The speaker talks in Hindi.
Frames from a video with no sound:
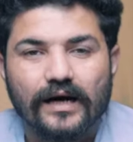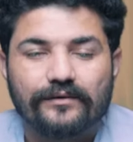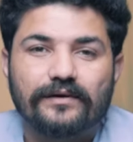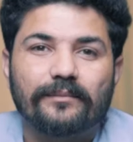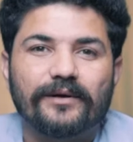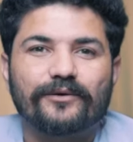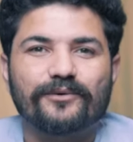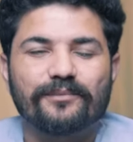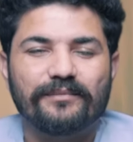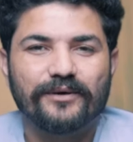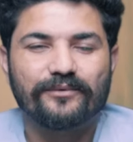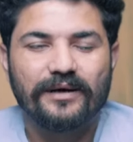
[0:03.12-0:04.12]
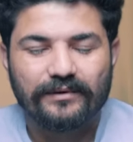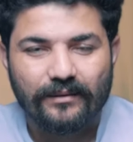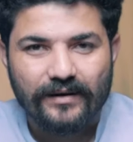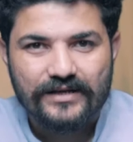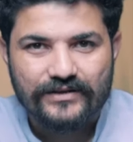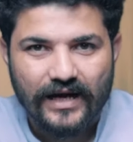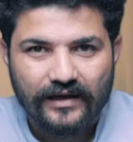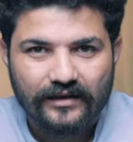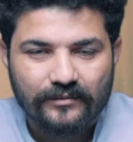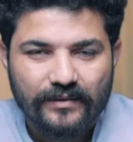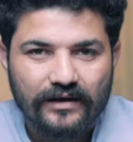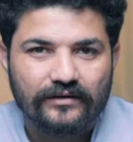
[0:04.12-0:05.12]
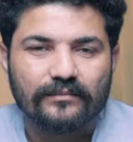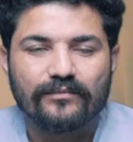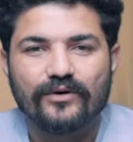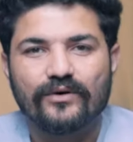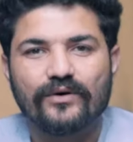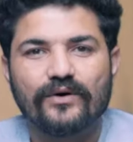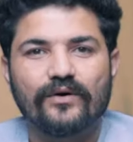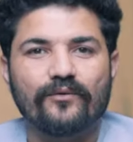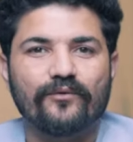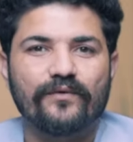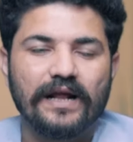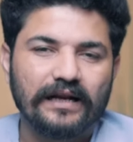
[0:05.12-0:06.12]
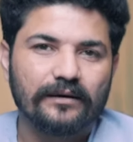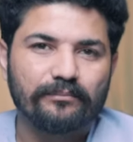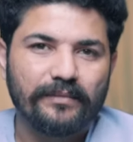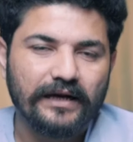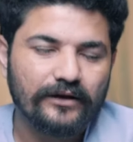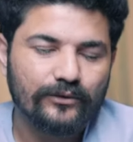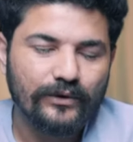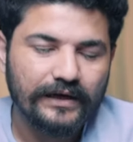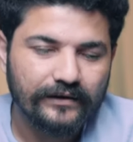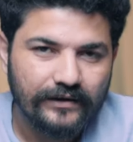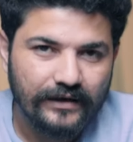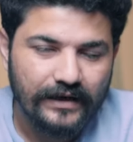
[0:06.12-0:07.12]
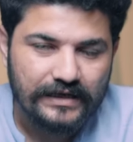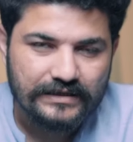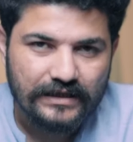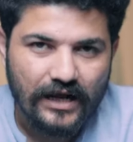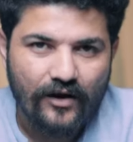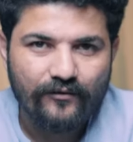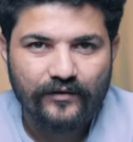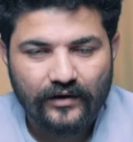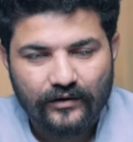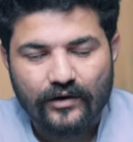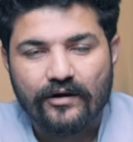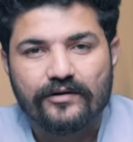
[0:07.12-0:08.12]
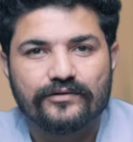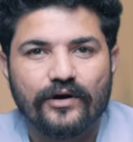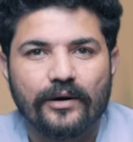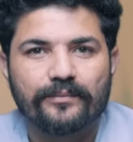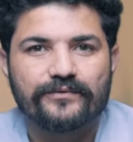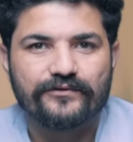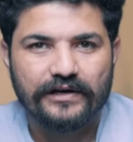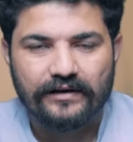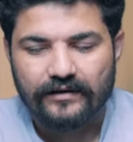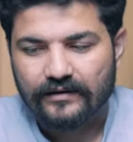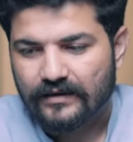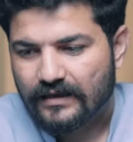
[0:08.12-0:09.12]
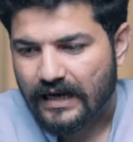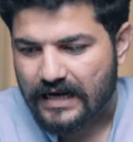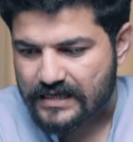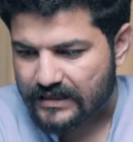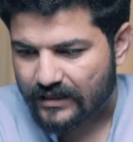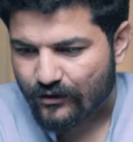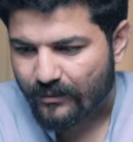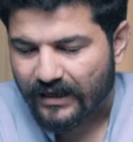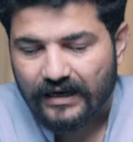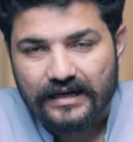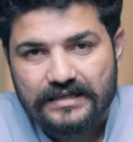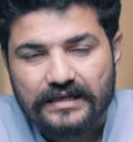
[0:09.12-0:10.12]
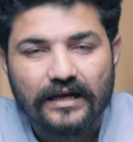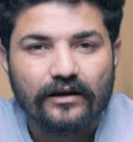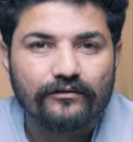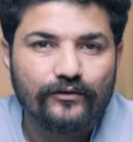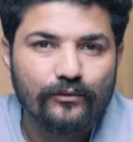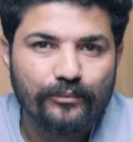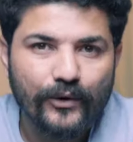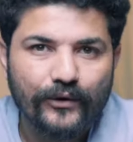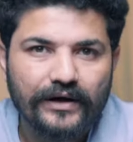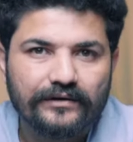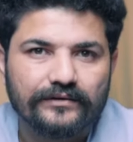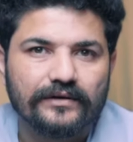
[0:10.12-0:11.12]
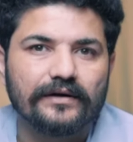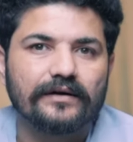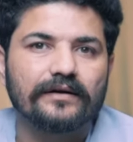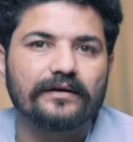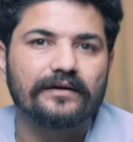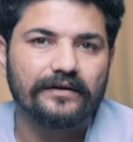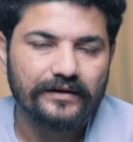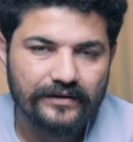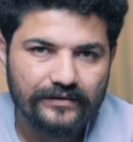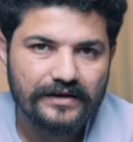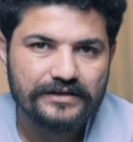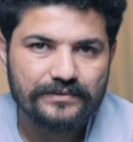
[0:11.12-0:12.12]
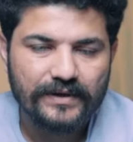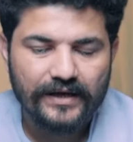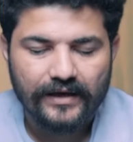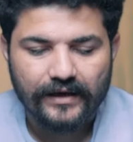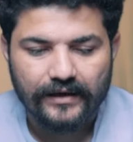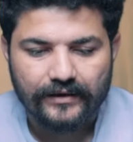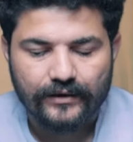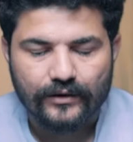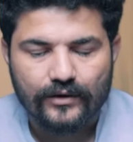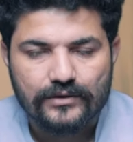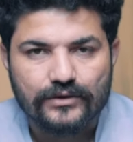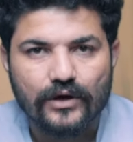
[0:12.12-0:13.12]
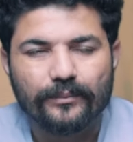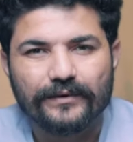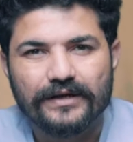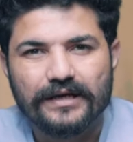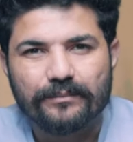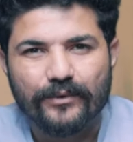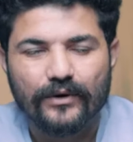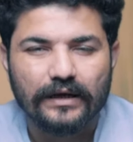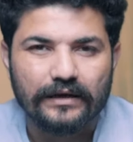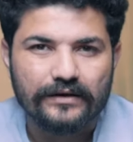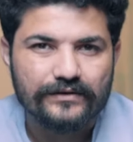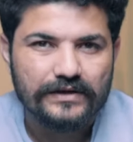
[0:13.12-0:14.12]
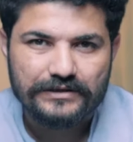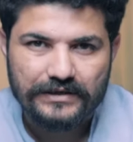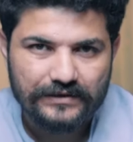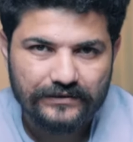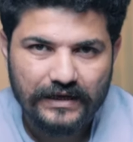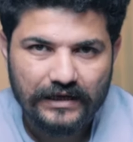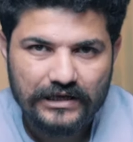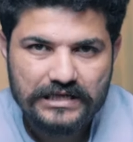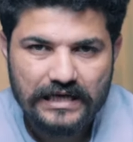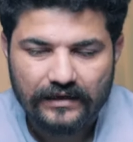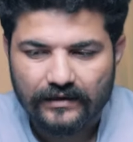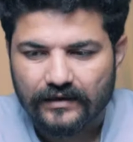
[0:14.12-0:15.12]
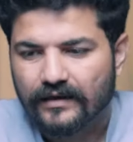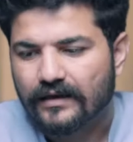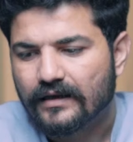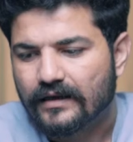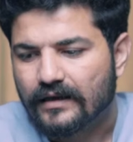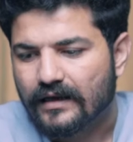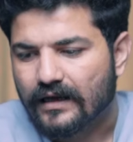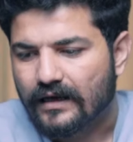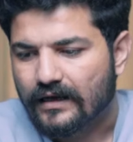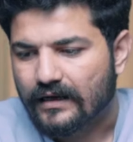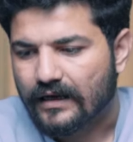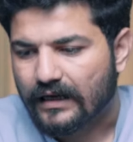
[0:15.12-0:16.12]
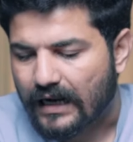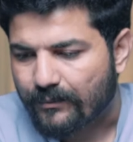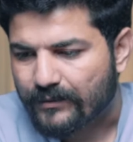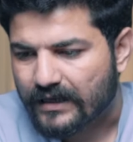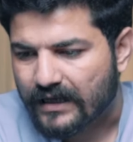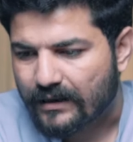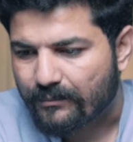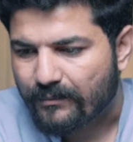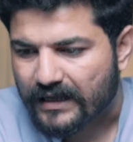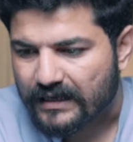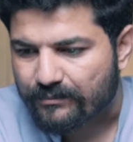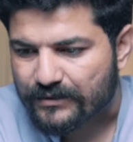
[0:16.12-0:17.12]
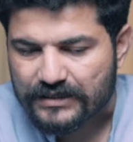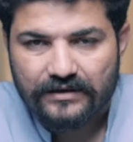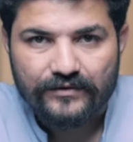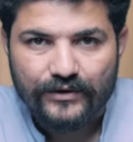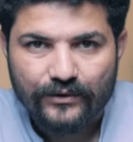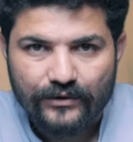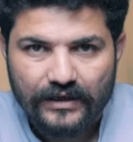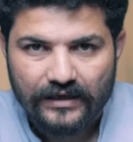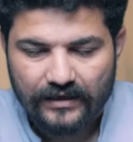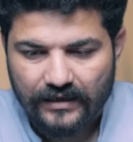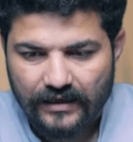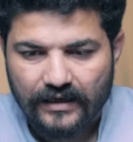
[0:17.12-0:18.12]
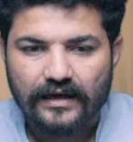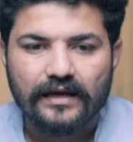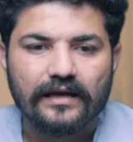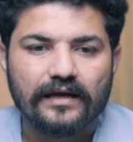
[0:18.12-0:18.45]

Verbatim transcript: अस्सलाम वालेकुम मैं हूं आपका भाई शाहिद इकबाल सम्मो वेलकम बैक टू अनदर लेक्चर ऑफ टिकटॉक शॉप ट्रेनिंग आज का जो हमारा लेक्चर है वो प्रोडक्ट रिसर्च पे है कि टिकटॉक शॉप की प्रोडक्ट रिसर्च किस तरह की जाती है आ, अगर आपने मेरी पिछली वीडियोस देखी हैं